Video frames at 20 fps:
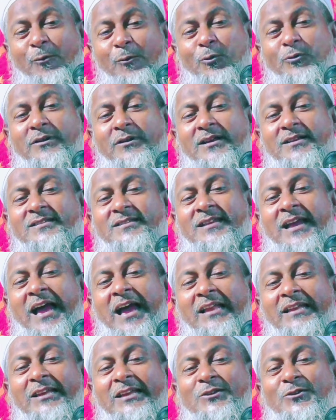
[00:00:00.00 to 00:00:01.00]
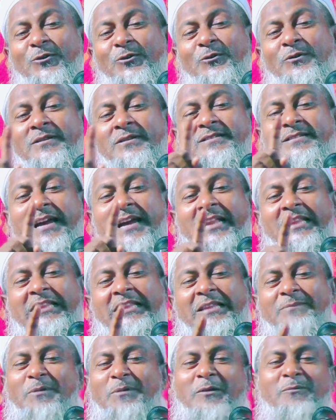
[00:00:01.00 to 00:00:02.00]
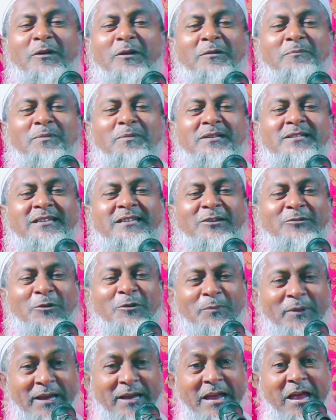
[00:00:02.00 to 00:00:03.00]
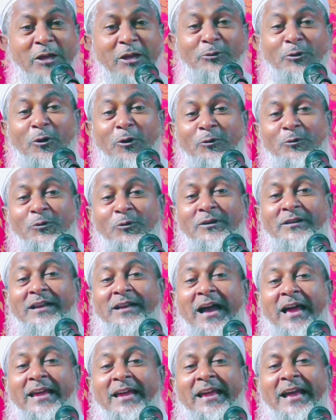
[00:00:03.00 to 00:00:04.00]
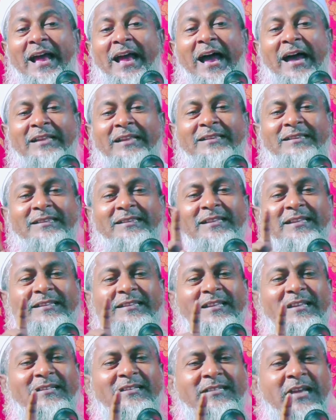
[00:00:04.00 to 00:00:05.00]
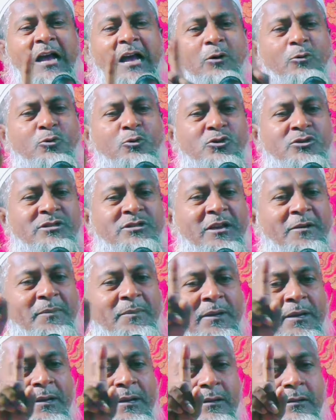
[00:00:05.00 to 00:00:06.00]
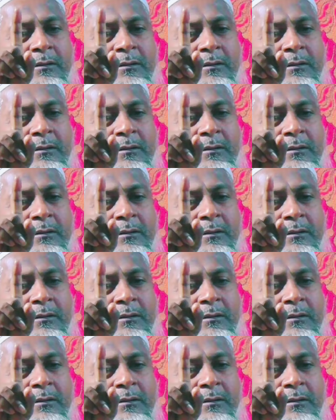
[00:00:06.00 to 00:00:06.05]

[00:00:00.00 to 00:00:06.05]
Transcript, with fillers: ওটা শালি যখন জানতে পারবার বিশ্বাস হবে তখন ওর গায়ে হাত দিতে সাহস যাবে